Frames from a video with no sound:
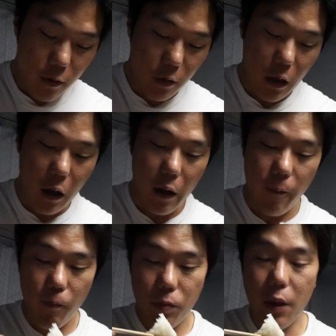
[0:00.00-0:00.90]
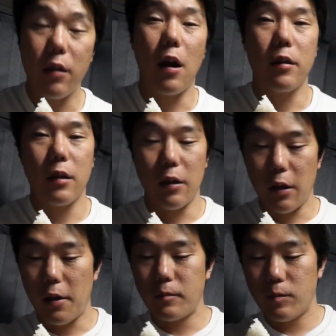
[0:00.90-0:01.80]
そんなんが多々あったん
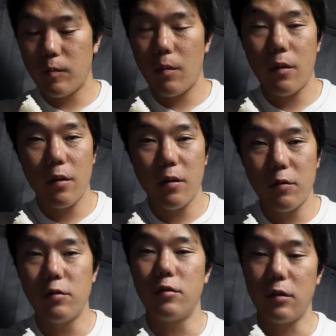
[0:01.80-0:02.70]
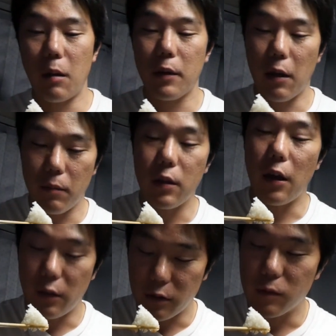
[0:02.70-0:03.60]
で売るんやめたみた
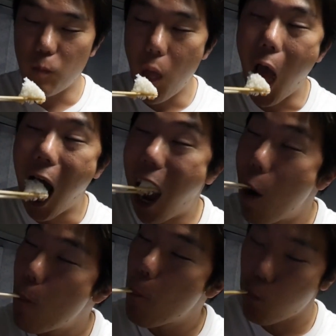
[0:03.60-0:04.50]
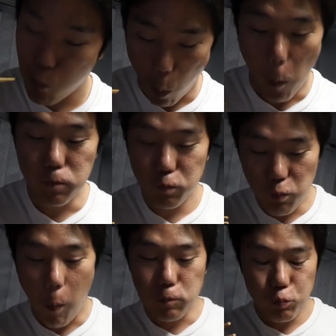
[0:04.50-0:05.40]
いです、うん、
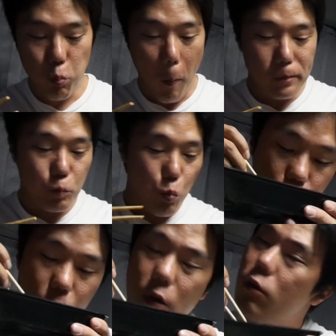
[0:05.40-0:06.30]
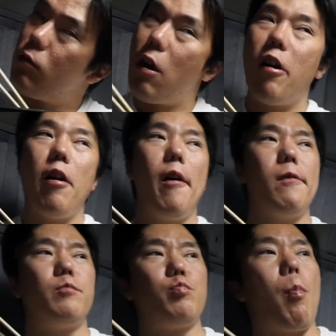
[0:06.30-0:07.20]
けど
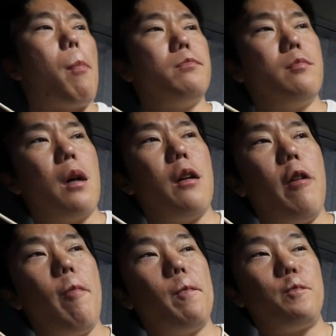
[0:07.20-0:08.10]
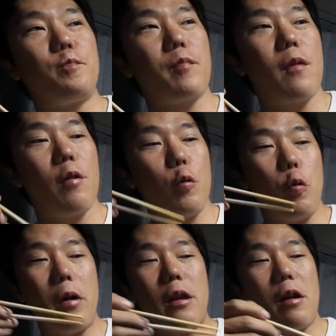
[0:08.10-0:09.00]
なほんまに
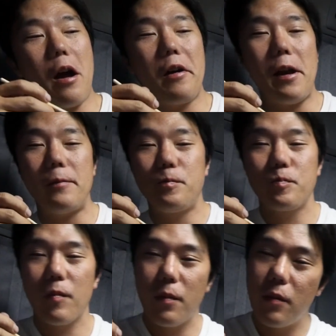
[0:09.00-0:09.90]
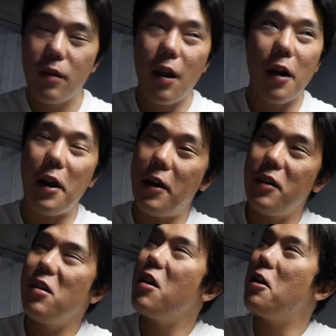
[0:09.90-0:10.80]
こうやって中でなんかね
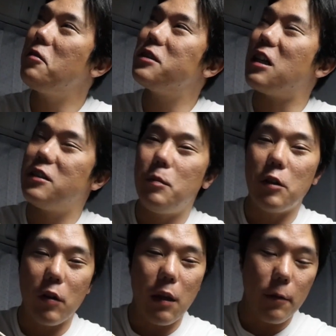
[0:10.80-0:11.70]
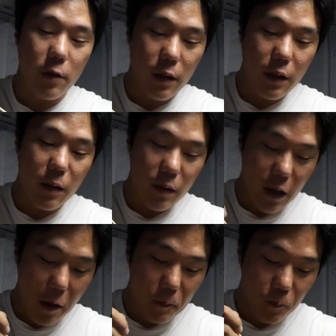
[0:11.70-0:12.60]
イカの刺身とか食べとっていい
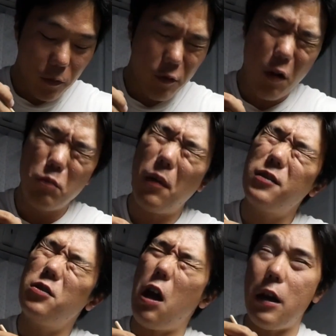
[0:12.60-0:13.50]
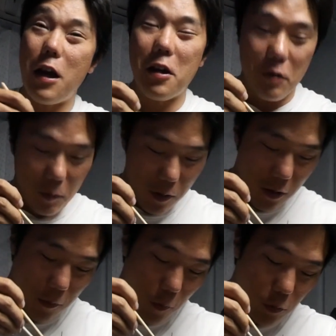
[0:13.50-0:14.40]
ねうわうまそうやなとか
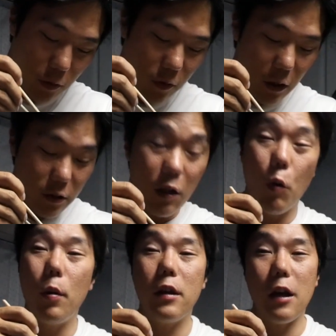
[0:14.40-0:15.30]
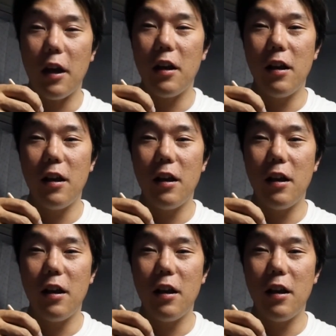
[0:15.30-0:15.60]
そんなんしか覚えてない